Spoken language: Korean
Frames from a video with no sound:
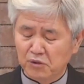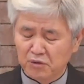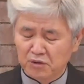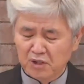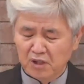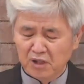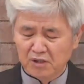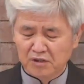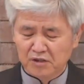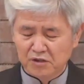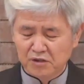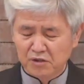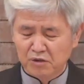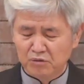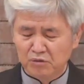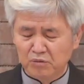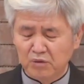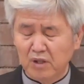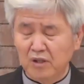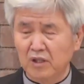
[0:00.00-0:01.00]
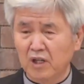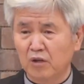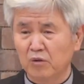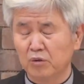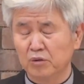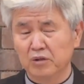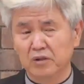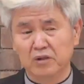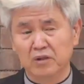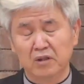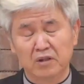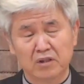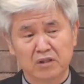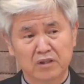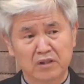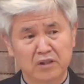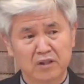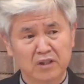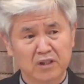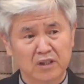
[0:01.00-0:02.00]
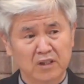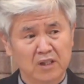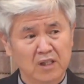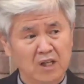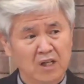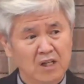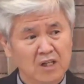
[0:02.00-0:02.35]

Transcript: 가지 경우가 나오는데